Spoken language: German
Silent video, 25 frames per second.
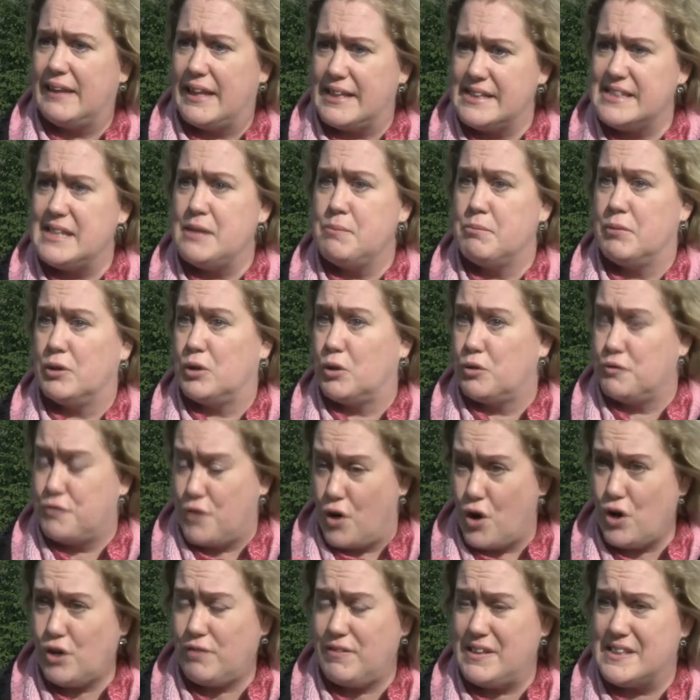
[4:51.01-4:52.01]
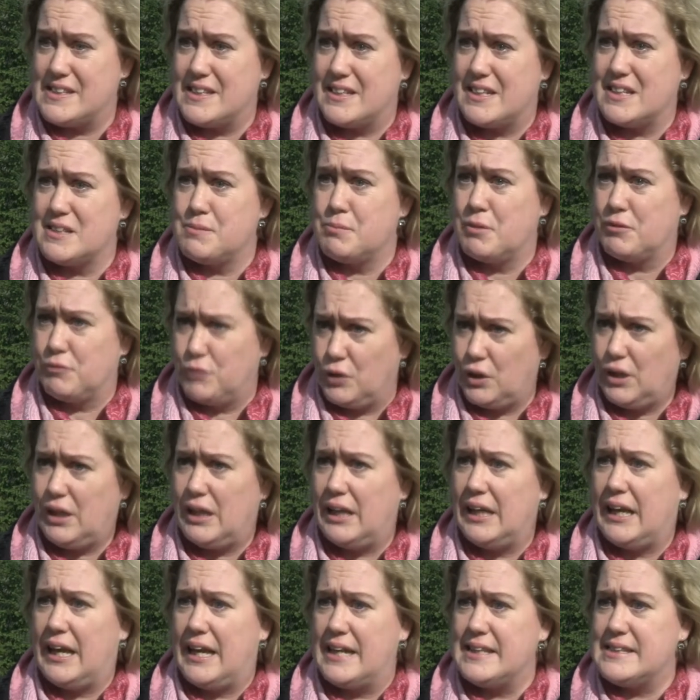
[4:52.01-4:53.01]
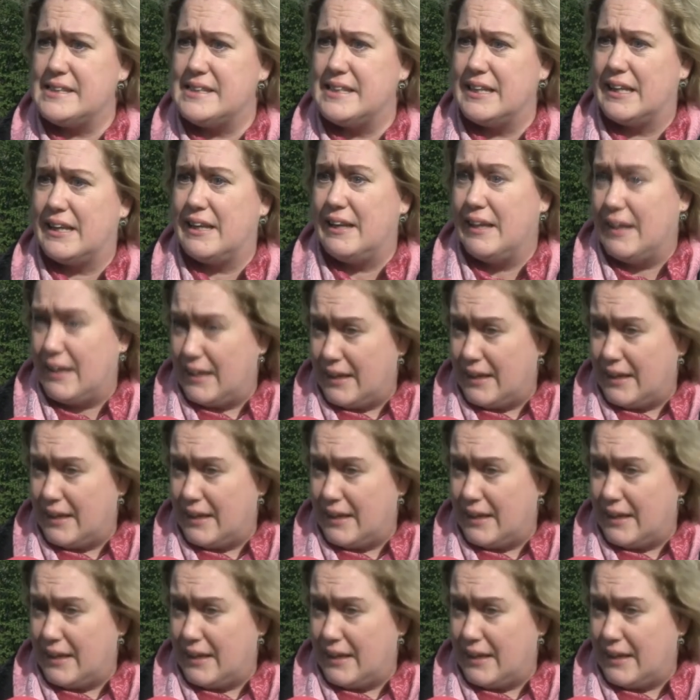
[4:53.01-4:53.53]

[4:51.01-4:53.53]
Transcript: Dort sind wir darauf angewiesen, dass wir wirklich jetzt die,